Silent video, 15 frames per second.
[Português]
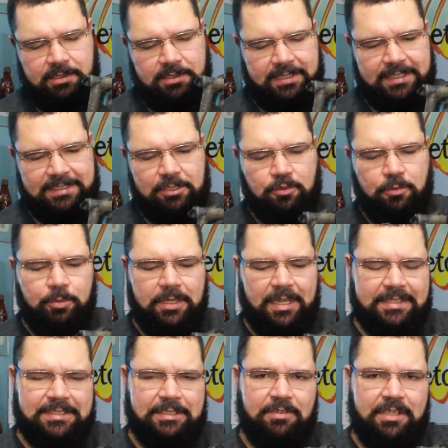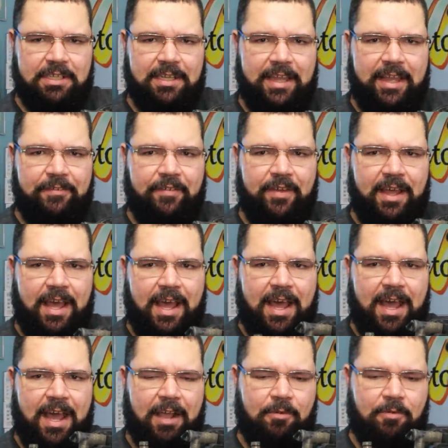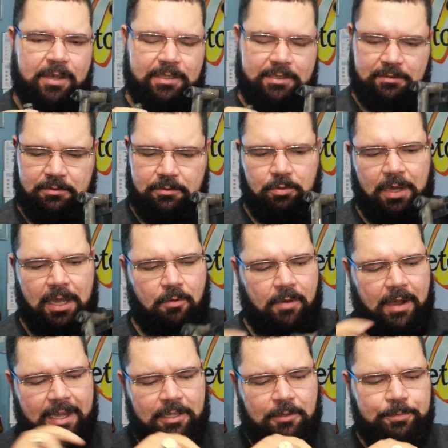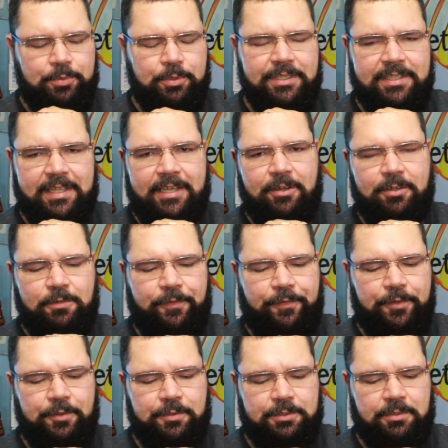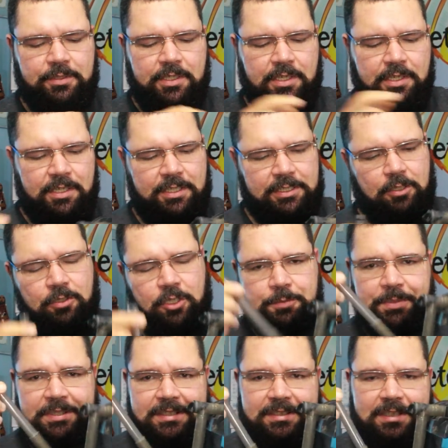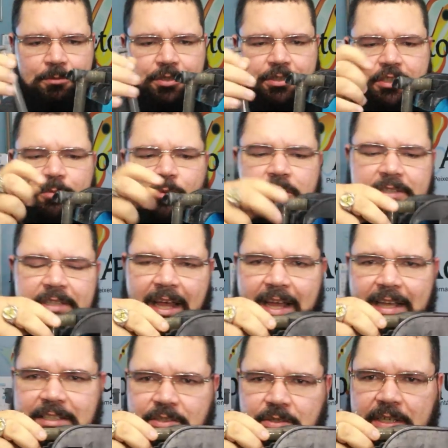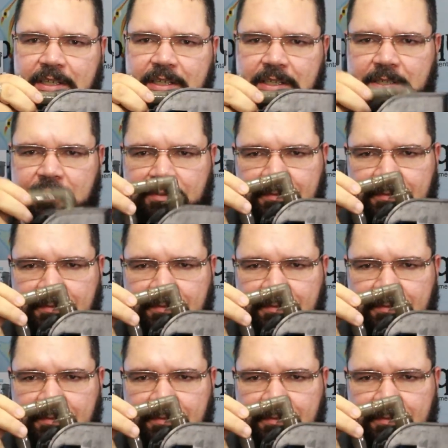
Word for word: nessa tubulação que leva a água do aquário para o interior do filtro. Então nós precisamos desmontar isso aqui,